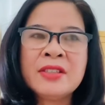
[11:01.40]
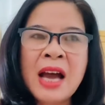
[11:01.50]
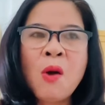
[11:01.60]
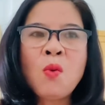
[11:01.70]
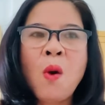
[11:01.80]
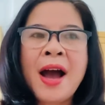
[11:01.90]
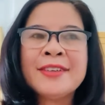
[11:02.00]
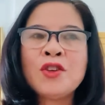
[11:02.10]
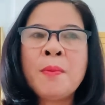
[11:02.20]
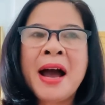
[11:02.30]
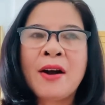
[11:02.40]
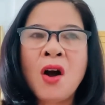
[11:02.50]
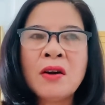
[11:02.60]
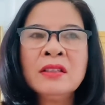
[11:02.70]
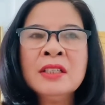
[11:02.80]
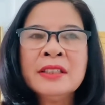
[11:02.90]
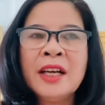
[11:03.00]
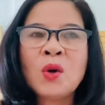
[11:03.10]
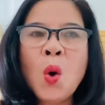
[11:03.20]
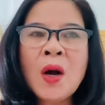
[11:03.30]
trao quà cho bà con
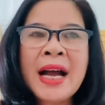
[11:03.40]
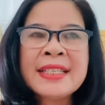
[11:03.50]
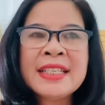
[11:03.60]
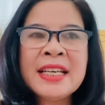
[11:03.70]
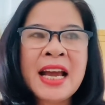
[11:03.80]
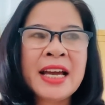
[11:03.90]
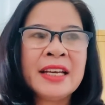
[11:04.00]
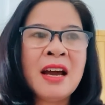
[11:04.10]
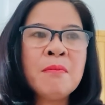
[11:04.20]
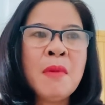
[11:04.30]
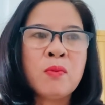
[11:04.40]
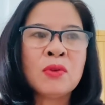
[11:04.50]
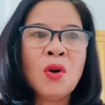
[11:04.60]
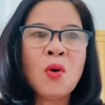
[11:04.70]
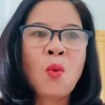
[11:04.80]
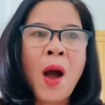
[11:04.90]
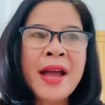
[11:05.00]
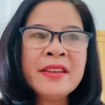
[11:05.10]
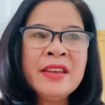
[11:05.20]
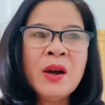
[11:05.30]
thì cô ca sĩ này đã bộc lộ quá
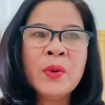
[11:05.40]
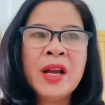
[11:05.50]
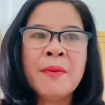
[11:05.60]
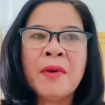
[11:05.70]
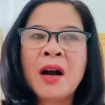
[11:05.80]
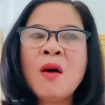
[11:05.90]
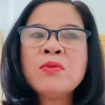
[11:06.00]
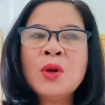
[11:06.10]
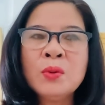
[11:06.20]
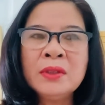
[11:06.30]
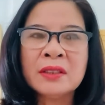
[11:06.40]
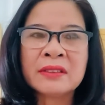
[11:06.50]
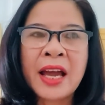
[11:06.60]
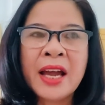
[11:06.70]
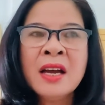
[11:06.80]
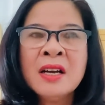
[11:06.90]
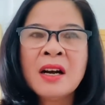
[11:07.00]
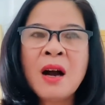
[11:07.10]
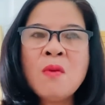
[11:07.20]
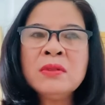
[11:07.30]
nhiều điểm không đúng thực tế,
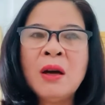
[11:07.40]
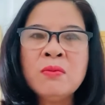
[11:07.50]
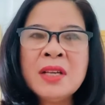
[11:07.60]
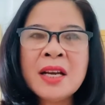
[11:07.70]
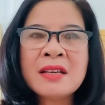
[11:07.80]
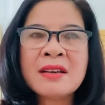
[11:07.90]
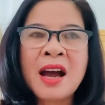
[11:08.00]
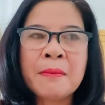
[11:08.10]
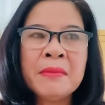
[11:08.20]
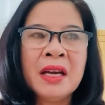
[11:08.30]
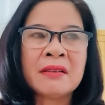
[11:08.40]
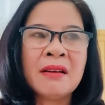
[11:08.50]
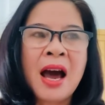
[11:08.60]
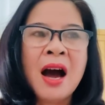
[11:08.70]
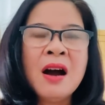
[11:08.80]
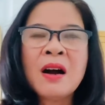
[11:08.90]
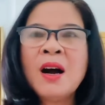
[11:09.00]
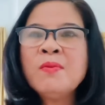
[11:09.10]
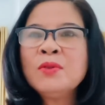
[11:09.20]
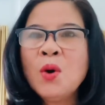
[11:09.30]
không thống nhất, đặc biệt là
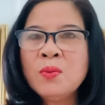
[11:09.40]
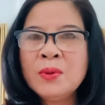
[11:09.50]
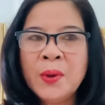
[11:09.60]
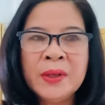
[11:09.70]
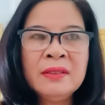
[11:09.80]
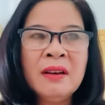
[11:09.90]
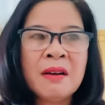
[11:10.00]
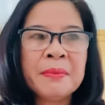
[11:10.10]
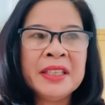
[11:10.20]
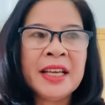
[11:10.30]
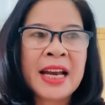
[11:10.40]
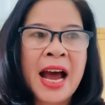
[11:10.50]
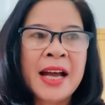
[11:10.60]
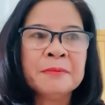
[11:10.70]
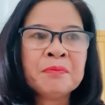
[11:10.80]
không đúng đối tượng bị thiệt hại.